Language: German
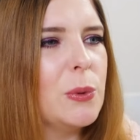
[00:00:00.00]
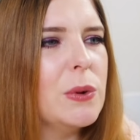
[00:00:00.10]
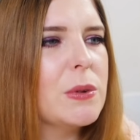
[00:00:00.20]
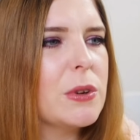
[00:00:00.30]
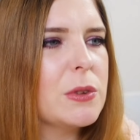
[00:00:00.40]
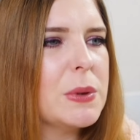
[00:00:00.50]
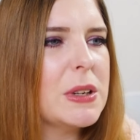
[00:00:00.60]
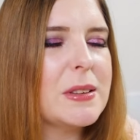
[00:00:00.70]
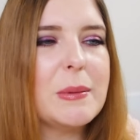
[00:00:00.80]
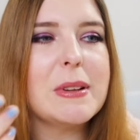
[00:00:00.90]
Nö
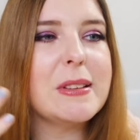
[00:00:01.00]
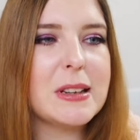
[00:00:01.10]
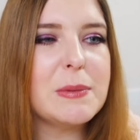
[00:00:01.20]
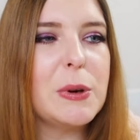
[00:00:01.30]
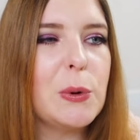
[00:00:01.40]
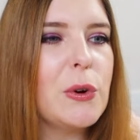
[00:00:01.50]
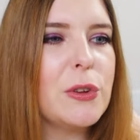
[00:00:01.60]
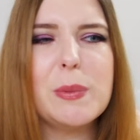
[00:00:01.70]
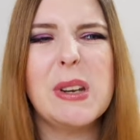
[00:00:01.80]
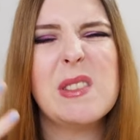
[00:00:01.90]
Cosmetics, aber ich sage jetzt mal No
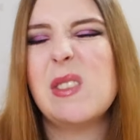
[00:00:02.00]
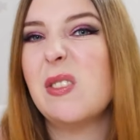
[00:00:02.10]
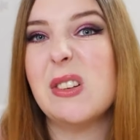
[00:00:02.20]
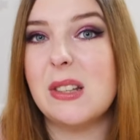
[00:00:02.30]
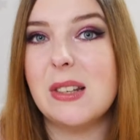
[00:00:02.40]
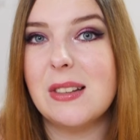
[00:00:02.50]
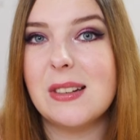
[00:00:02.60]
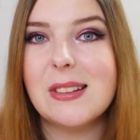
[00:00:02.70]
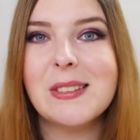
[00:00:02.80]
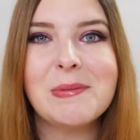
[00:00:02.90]
Cosmetics, weil fast jeder
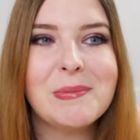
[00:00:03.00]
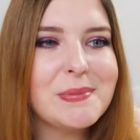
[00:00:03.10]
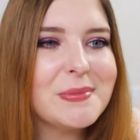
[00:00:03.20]
sagt das.